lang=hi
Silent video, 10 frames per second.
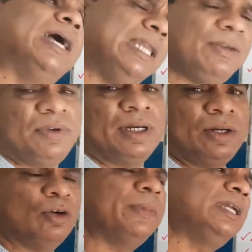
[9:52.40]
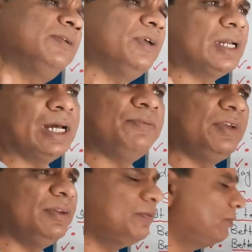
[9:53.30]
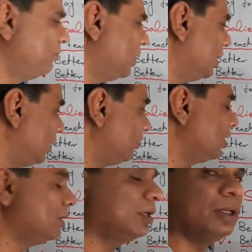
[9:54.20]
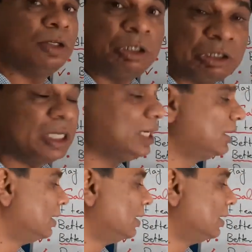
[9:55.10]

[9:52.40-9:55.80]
anywhere no matter where are we we living today